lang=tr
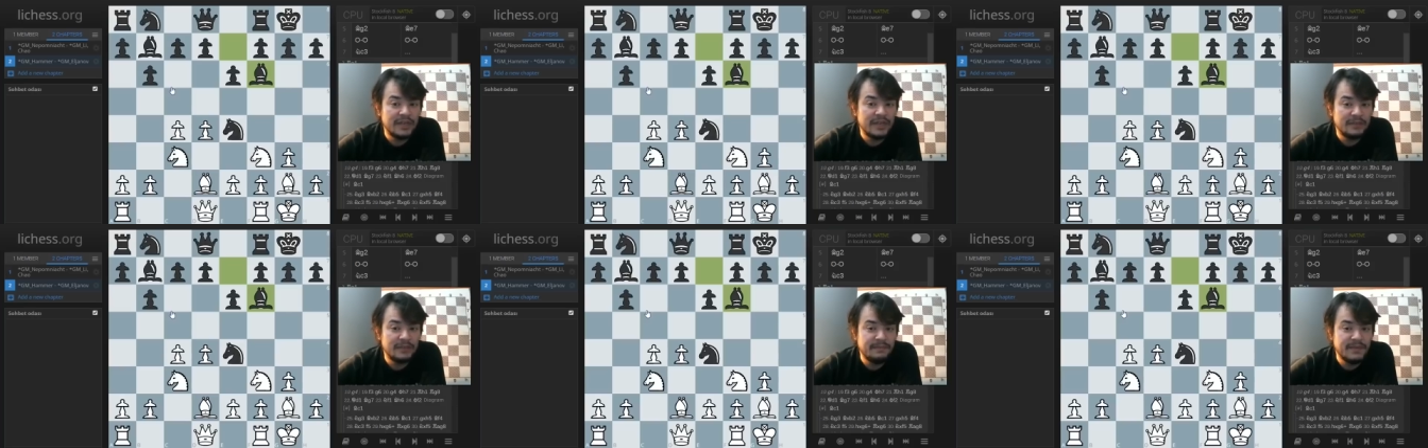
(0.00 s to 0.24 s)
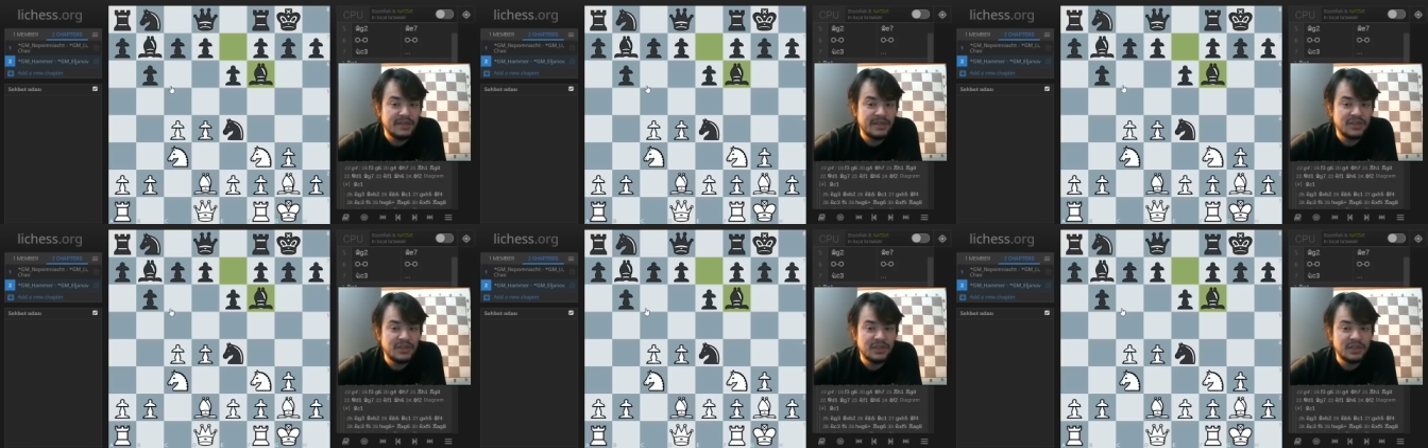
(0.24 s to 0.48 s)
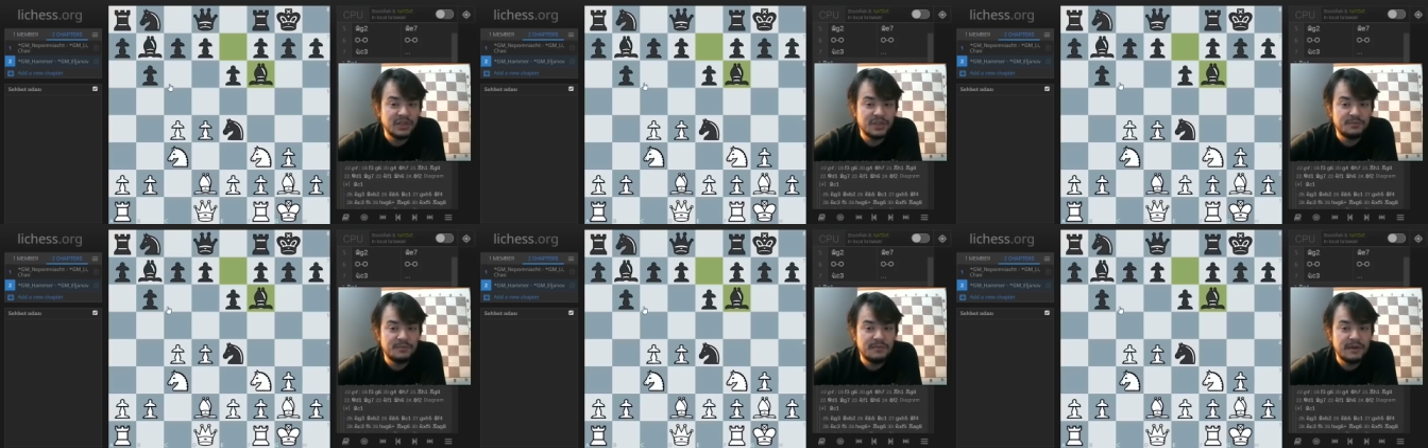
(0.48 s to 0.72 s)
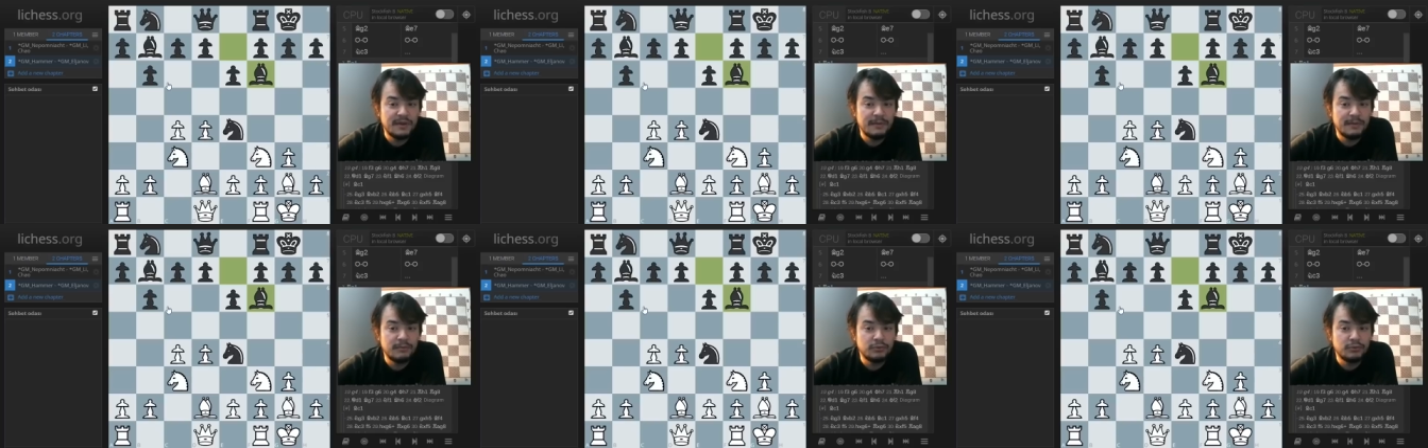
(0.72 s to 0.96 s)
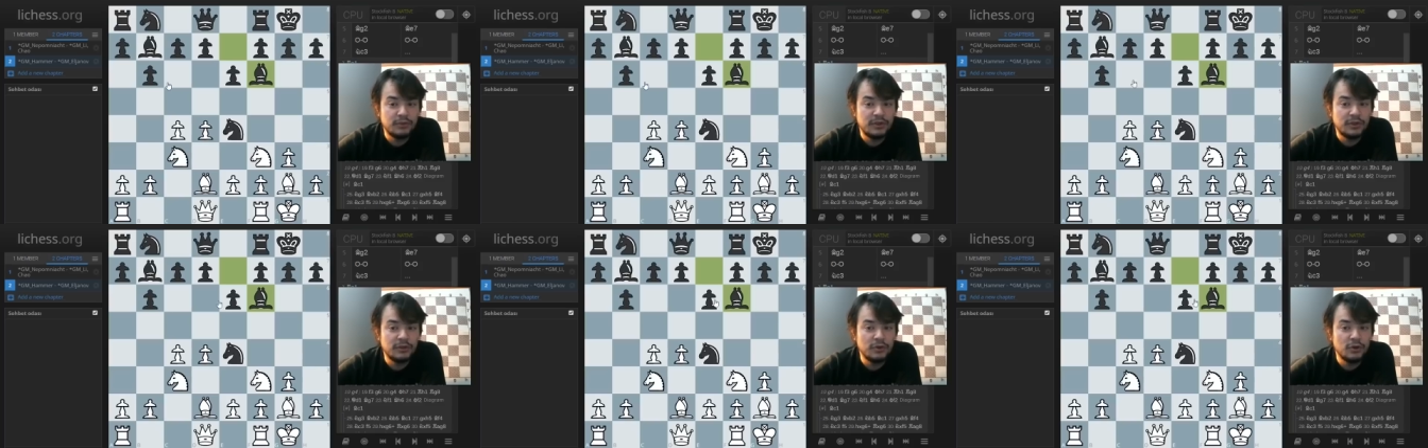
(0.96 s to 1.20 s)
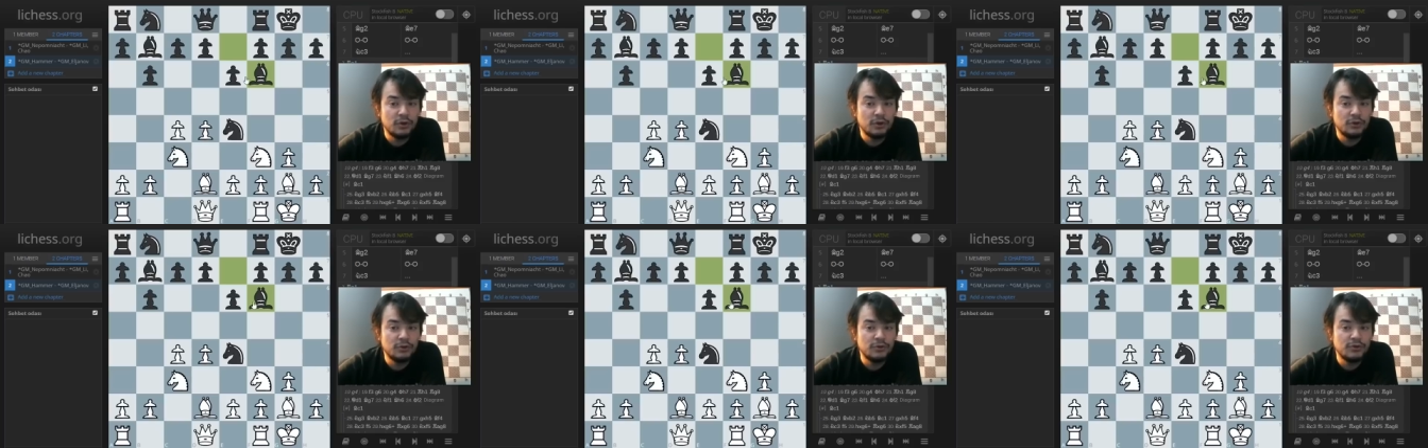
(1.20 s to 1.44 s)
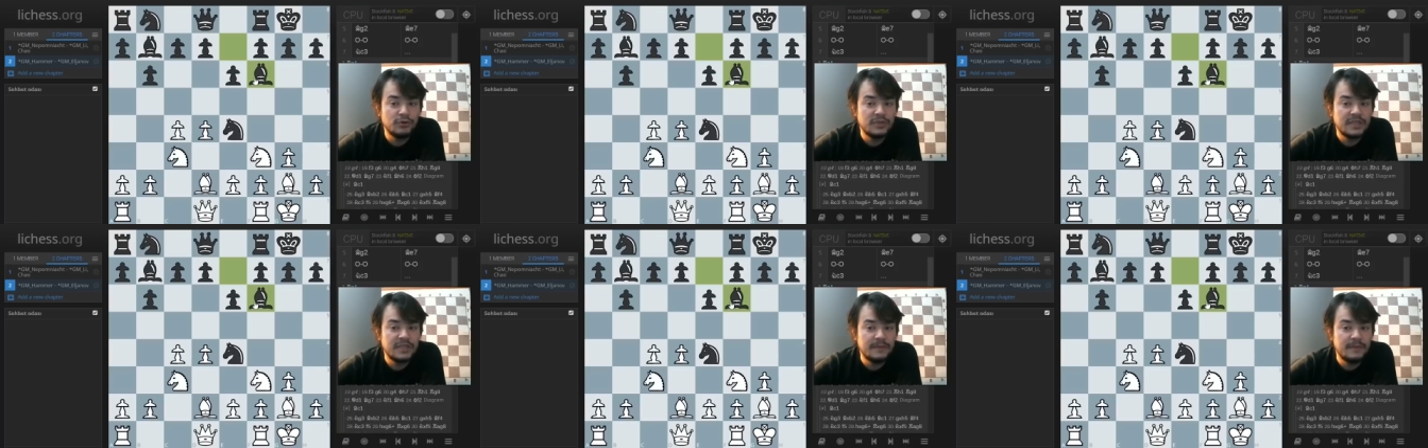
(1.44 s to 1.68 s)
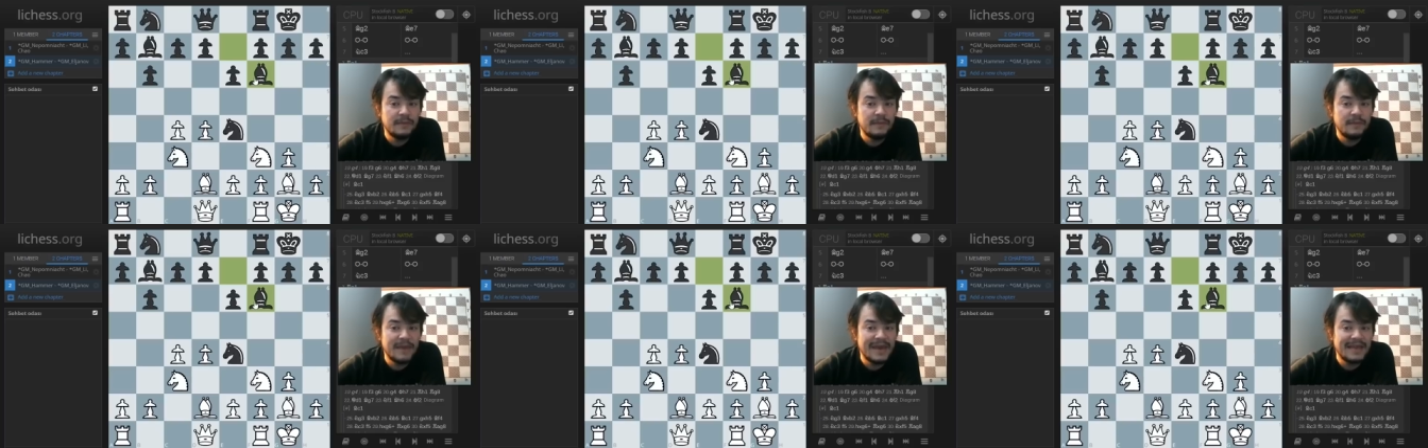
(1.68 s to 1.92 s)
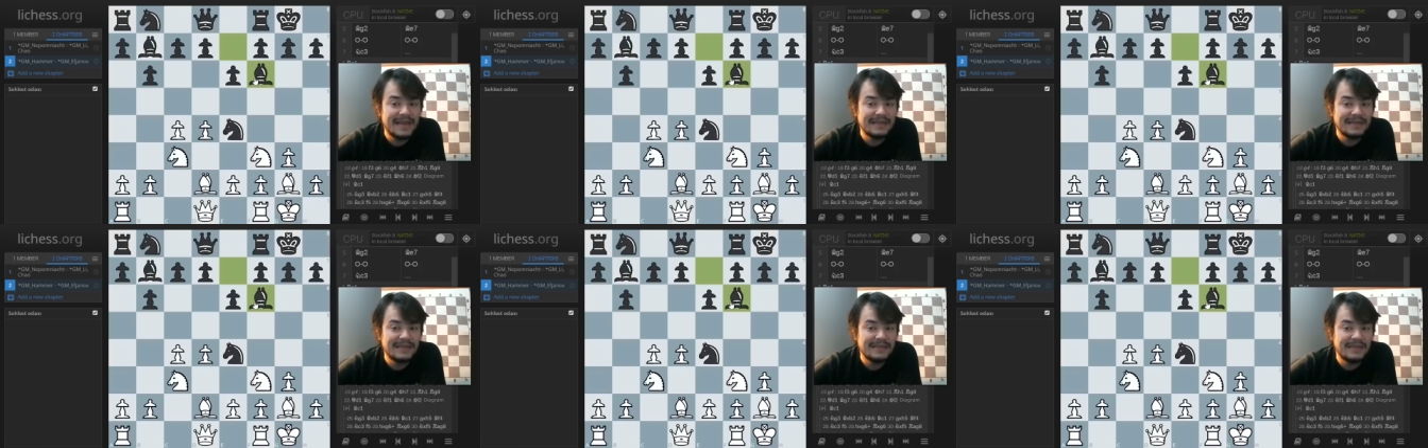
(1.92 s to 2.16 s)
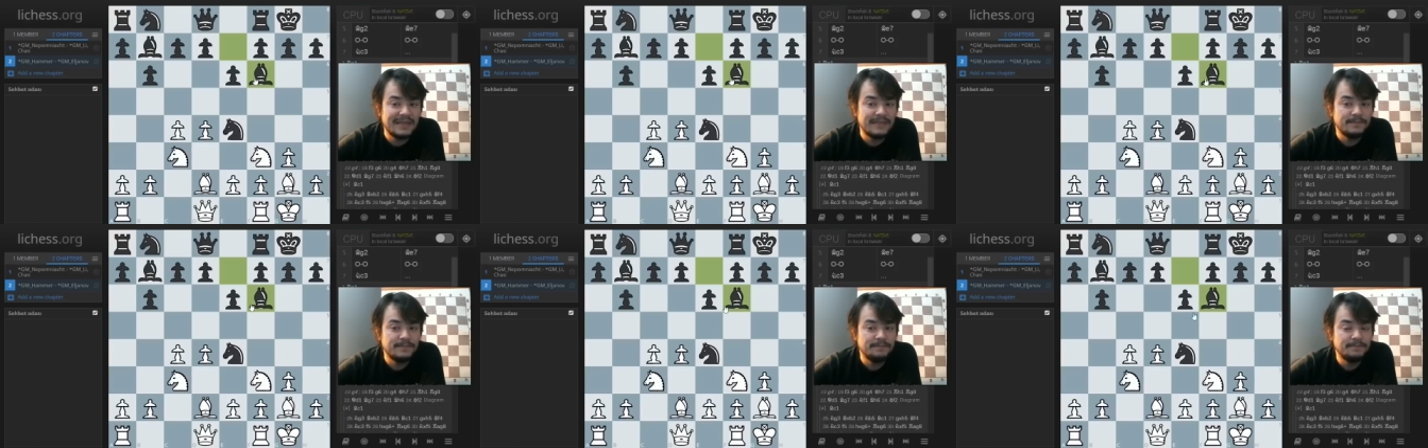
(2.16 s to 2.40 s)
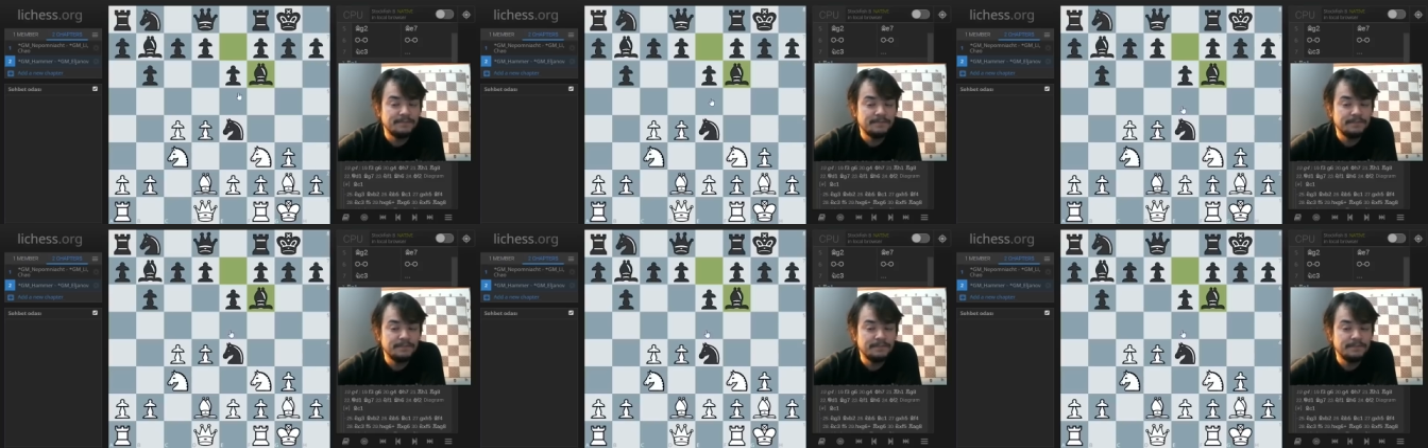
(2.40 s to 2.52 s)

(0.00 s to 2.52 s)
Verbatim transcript: etmeye çalışma. Burada da gördüğünüz gibi beyazlar